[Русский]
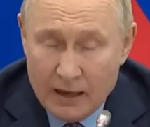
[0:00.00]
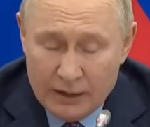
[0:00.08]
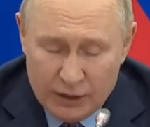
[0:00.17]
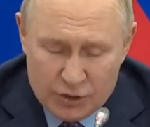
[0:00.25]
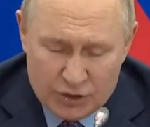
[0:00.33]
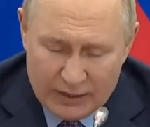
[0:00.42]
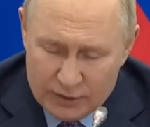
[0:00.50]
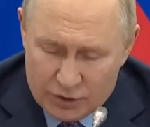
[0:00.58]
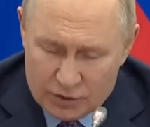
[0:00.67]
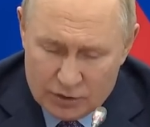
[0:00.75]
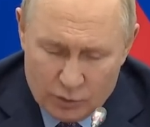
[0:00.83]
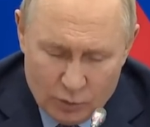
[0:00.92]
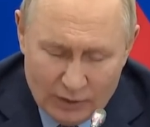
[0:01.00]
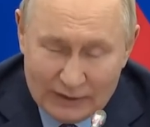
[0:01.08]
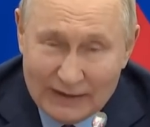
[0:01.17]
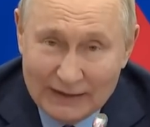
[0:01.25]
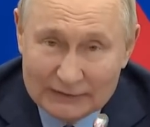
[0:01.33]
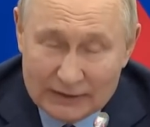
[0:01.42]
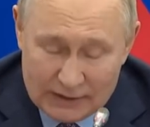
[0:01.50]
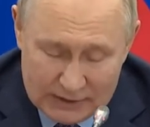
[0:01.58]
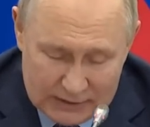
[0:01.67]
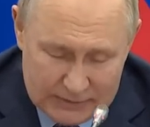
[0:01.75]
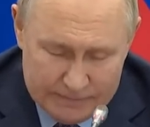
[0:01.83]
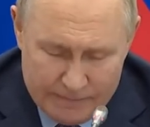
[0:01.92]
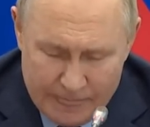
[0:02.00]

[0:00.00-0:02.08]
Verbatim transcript: Речь, конечно, о кадрах,